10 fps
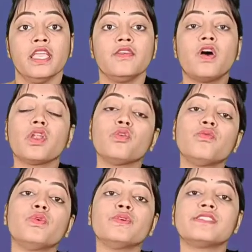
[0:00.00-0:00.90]

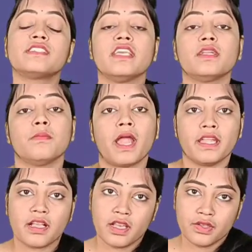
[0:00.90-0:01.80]
इवानोवो स्टेट
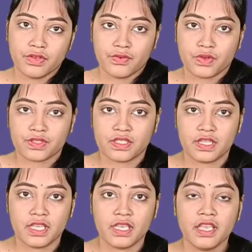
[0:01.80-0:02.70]
मेडिकल
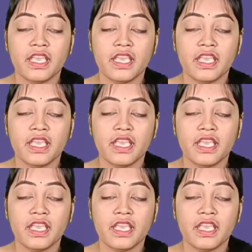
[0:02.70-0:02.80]
यूनिवर्सिटी